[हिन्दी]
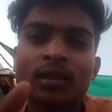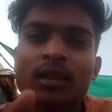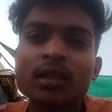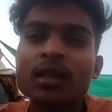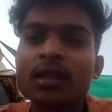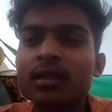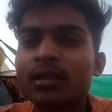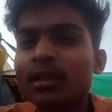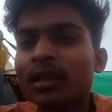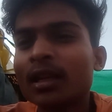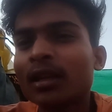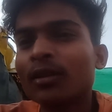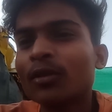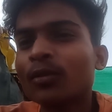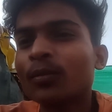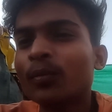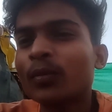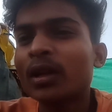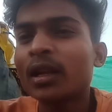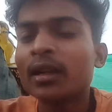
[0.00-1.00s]
घर से एक
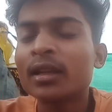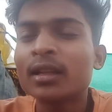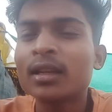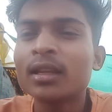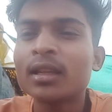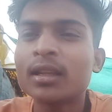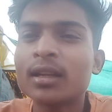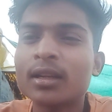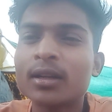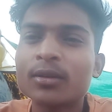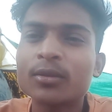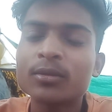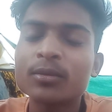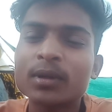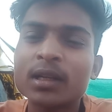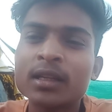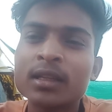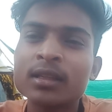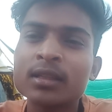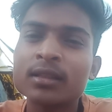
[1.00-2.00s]
रुपया नहीं ले रहा हूँ
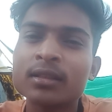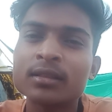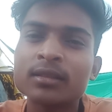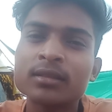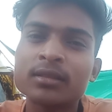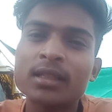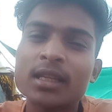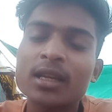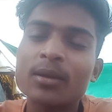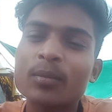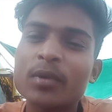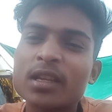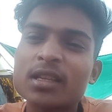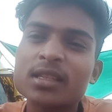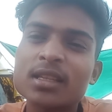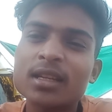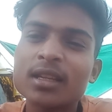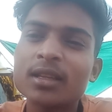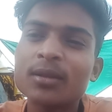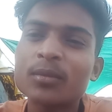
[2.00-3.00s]
भाई एक
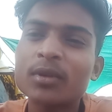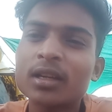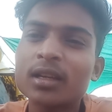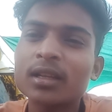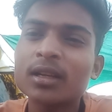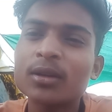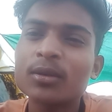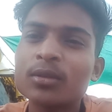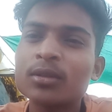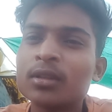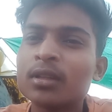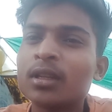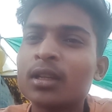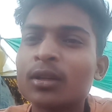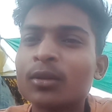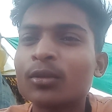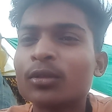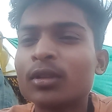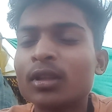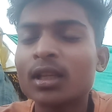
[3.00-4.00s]
पैसा नहीं मांग रहा हूँ
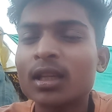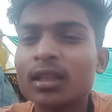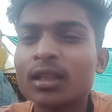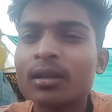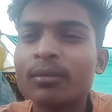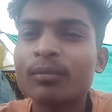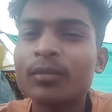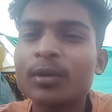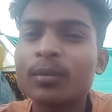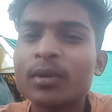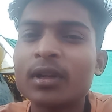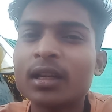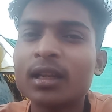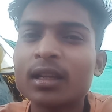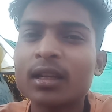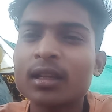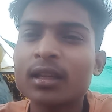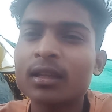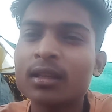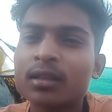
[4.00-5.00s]
खुद के दम पर
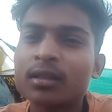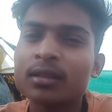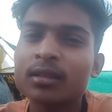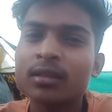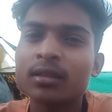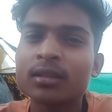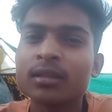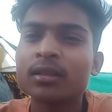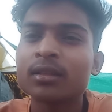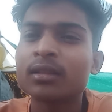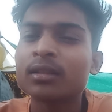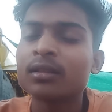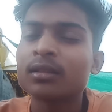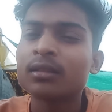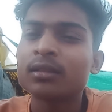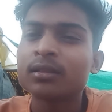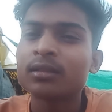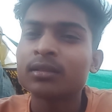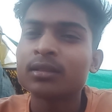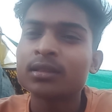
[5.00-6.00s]
बनेंगे
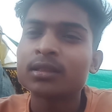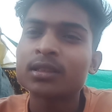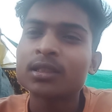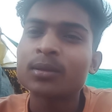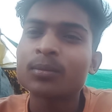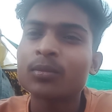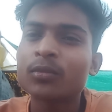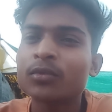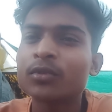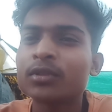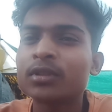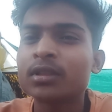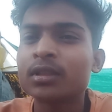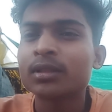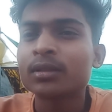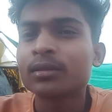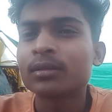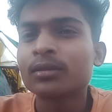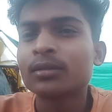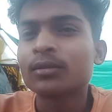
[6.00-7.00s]
सब कुछ
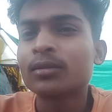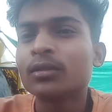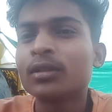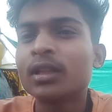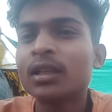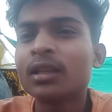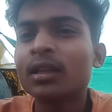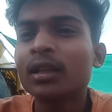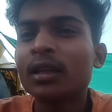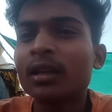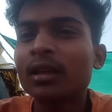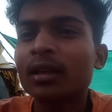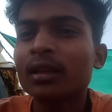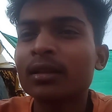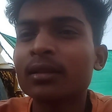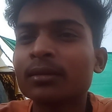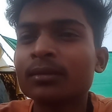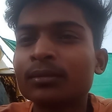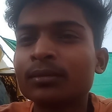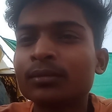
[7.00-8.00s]
खुद ही
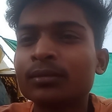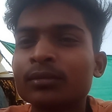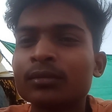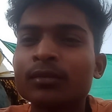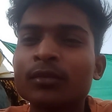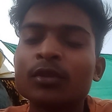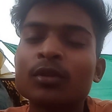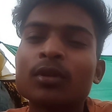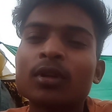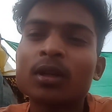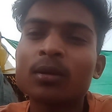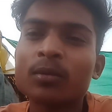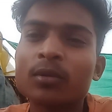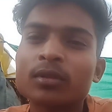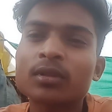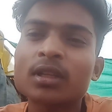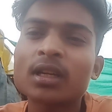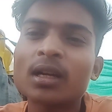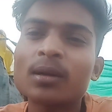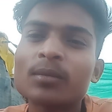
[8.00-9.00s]
लेंगे थोड़ा
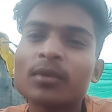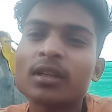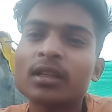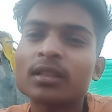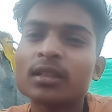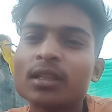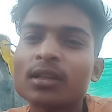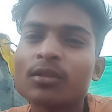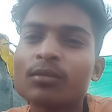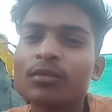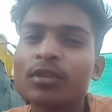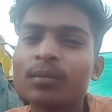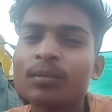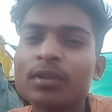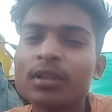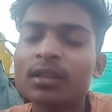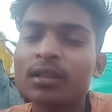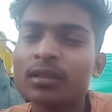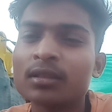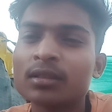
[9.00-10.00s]
बहुत काम करता हूँ मैं
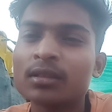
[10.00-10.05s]
भी